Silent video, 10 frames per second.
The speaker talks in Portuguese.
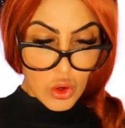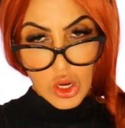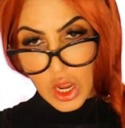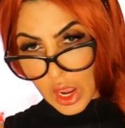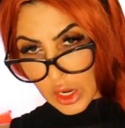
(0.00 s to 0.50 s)

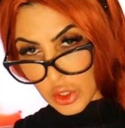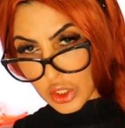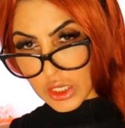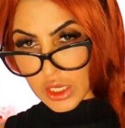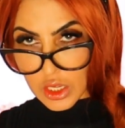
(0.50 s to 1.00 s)
Olá,
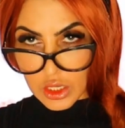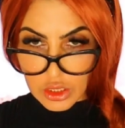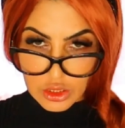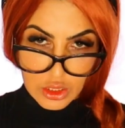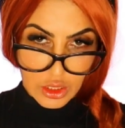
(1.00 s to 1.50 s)

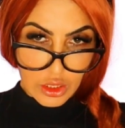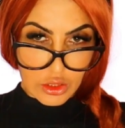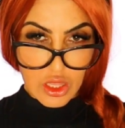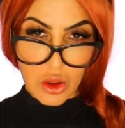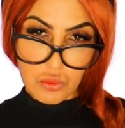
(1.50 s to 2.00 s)

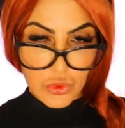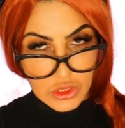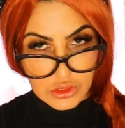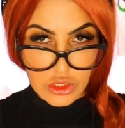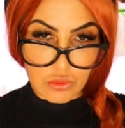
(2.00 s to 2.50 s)
Doriana. Dá um
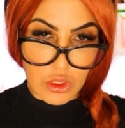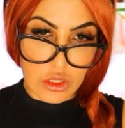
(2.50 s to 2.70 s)
oizinho